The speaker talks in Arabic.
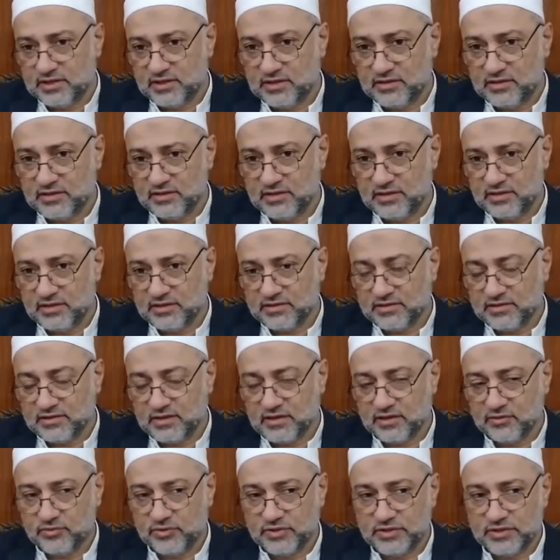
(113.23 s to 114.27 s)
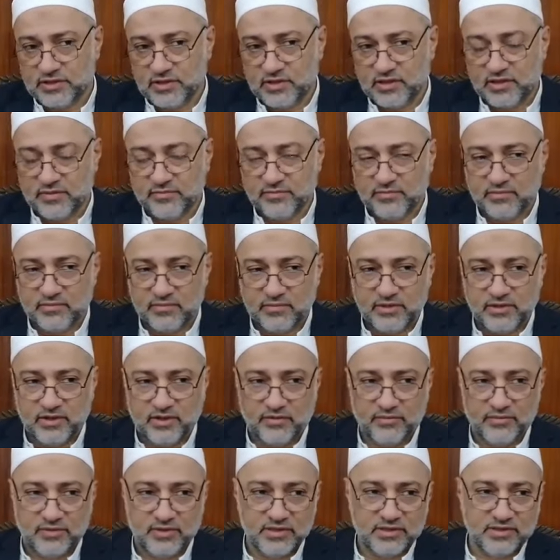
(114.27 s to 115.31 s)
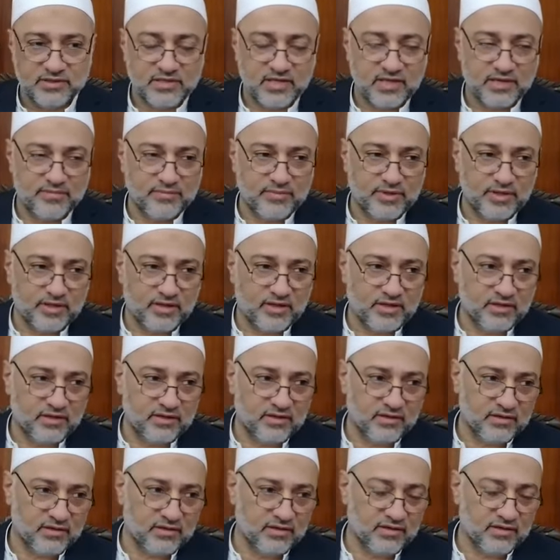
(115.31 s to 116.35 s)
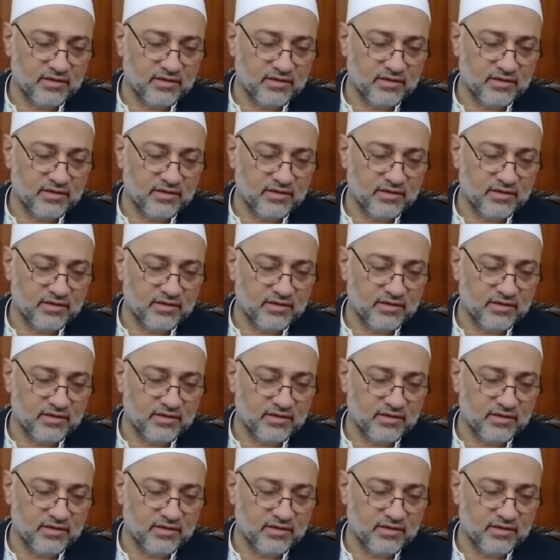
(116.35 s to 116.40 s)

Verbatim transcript: عليه الصلاة والسلام اليوم الإنسان منا